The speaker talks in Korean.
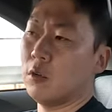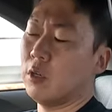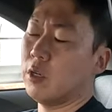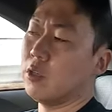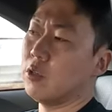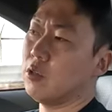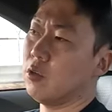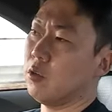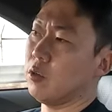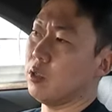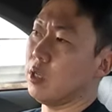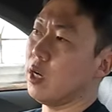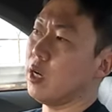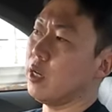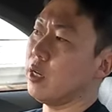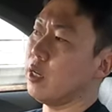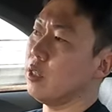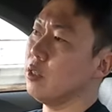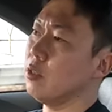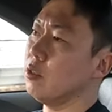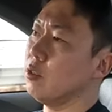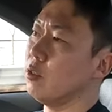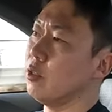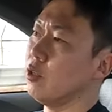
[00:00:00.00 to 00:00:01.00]
그래서 야
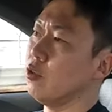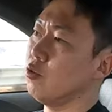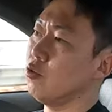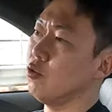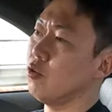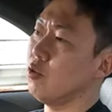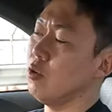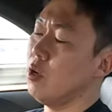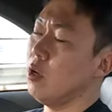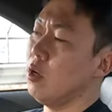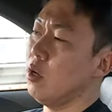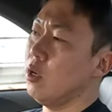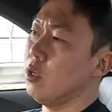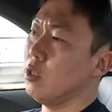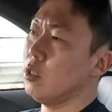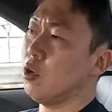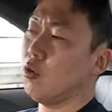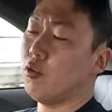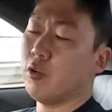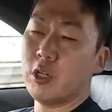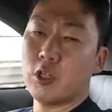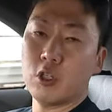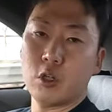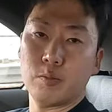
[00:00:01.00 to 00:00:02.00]
얘는 그래도
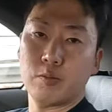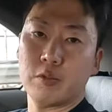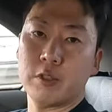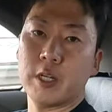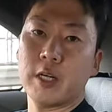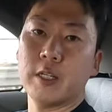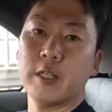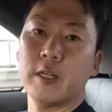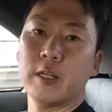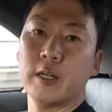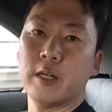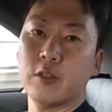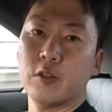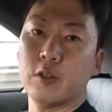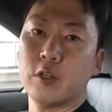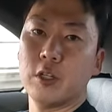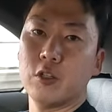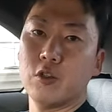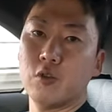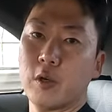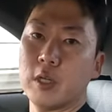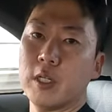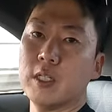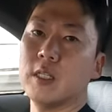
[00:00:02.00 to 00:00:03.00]
서울에서 부산을
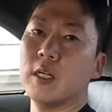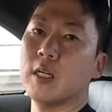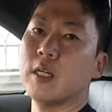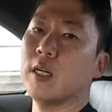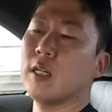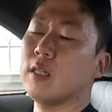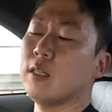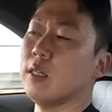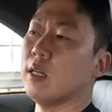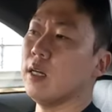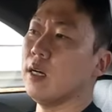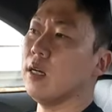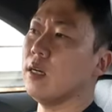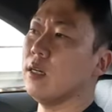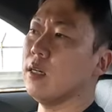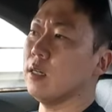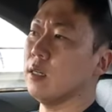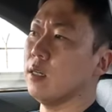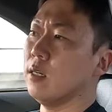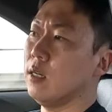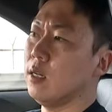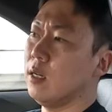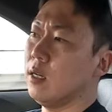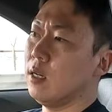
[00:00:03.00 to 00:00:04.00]
가더라도
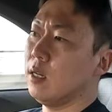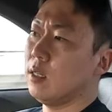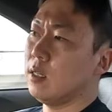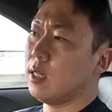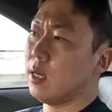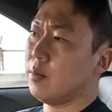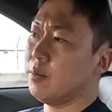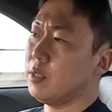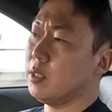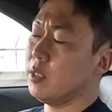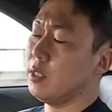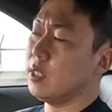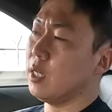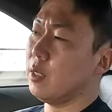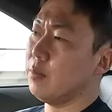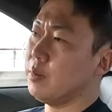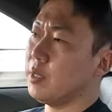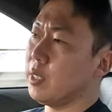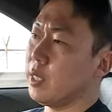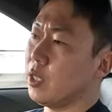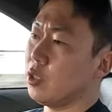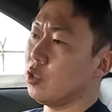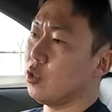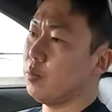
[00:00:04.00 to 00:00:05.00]
괜찮겠다, 탑승자
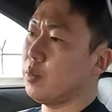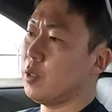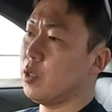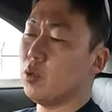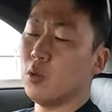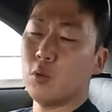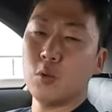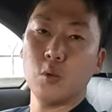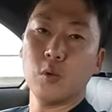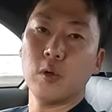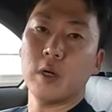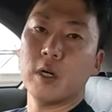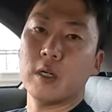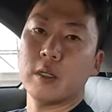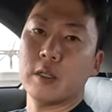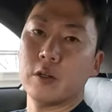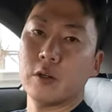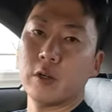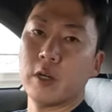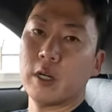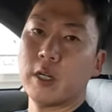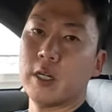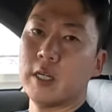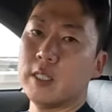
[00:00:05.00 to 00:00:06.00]
입장에서 피로도가
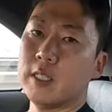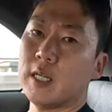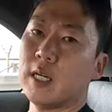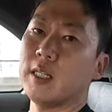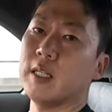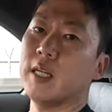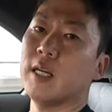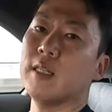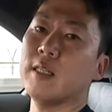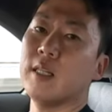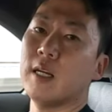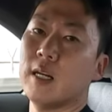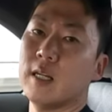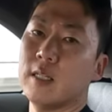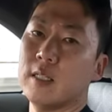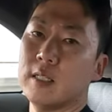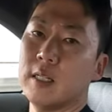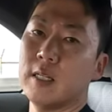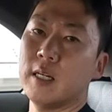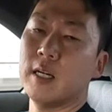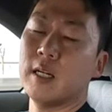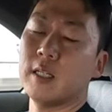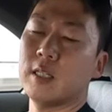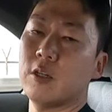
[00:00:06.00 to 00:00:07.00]
그렇게 크지 않겠다라는
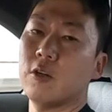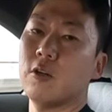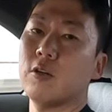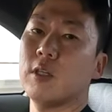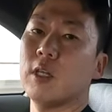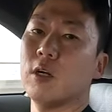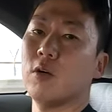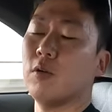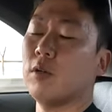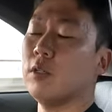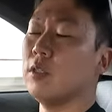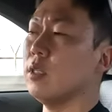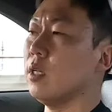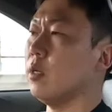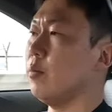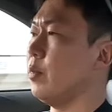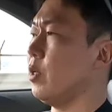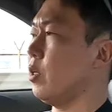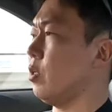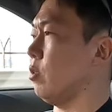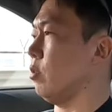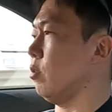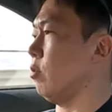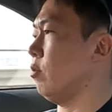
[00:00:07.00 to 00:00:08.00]
생각이 들었다고
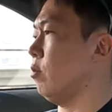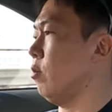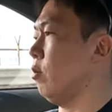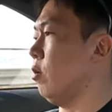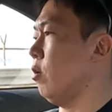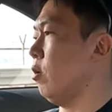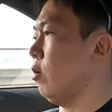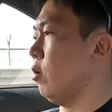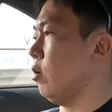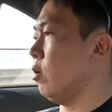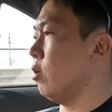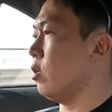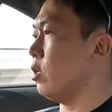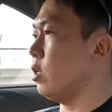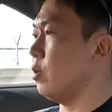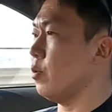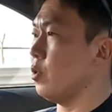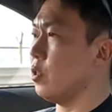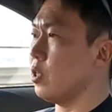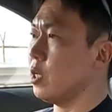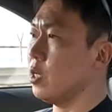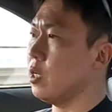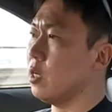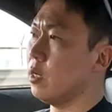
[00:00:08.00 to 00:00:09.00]
한다면,
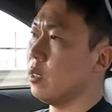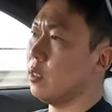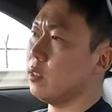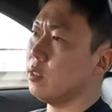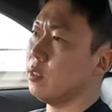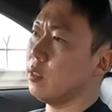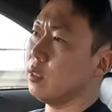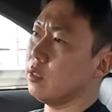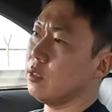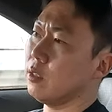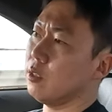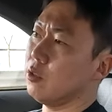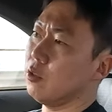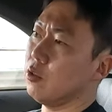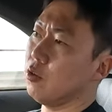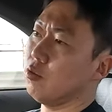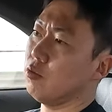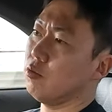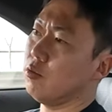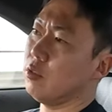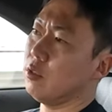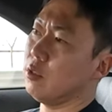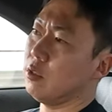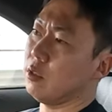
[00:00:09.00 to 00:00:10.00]
이번 E클래스 같은
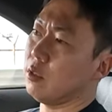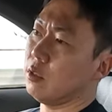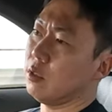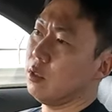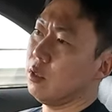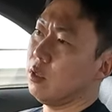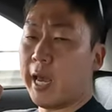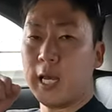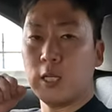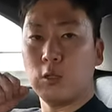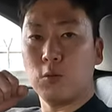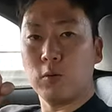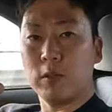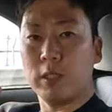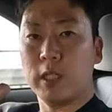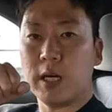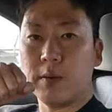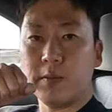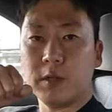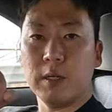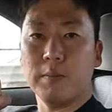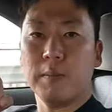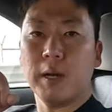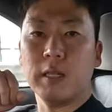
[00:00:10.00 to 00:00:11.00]
경우는 계속
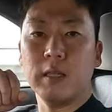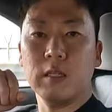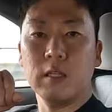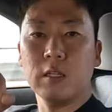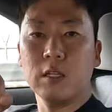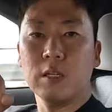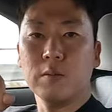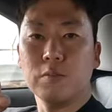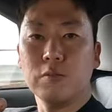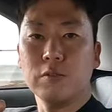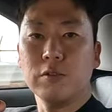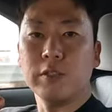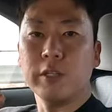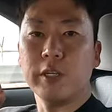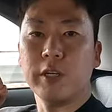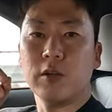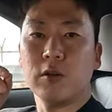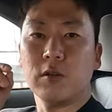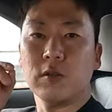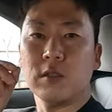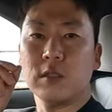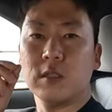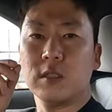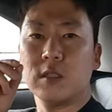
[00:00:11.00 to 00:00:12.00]
잽을 맞는
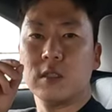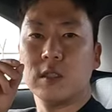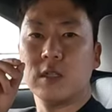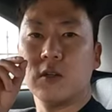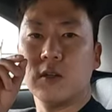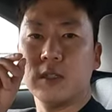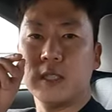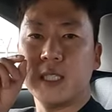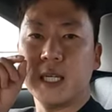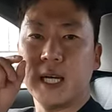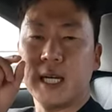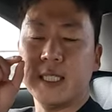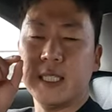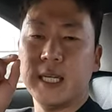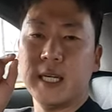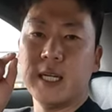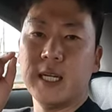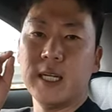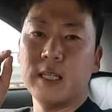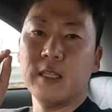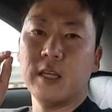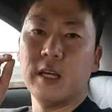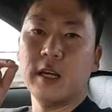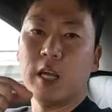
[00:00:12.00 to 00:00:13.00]
기분이에요. 그런
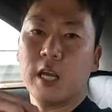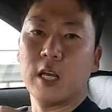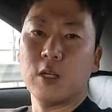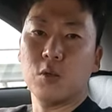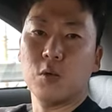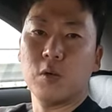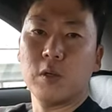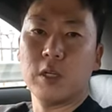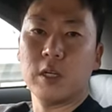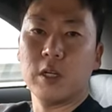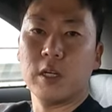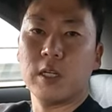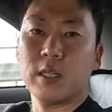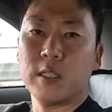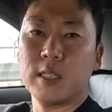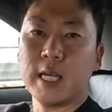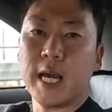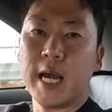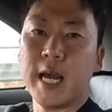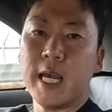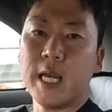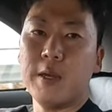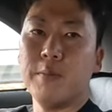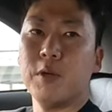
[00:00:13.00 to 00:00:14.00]
자잘한 게 계속 이렇게
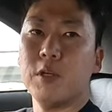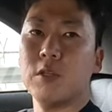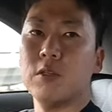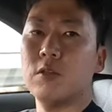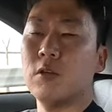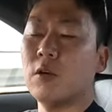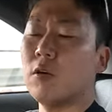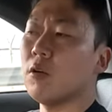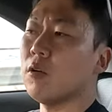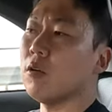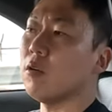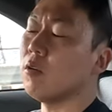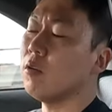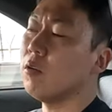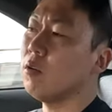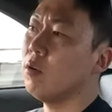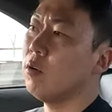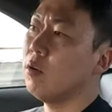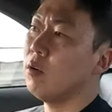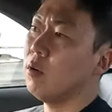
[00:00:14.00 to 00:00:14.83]
쌓이면서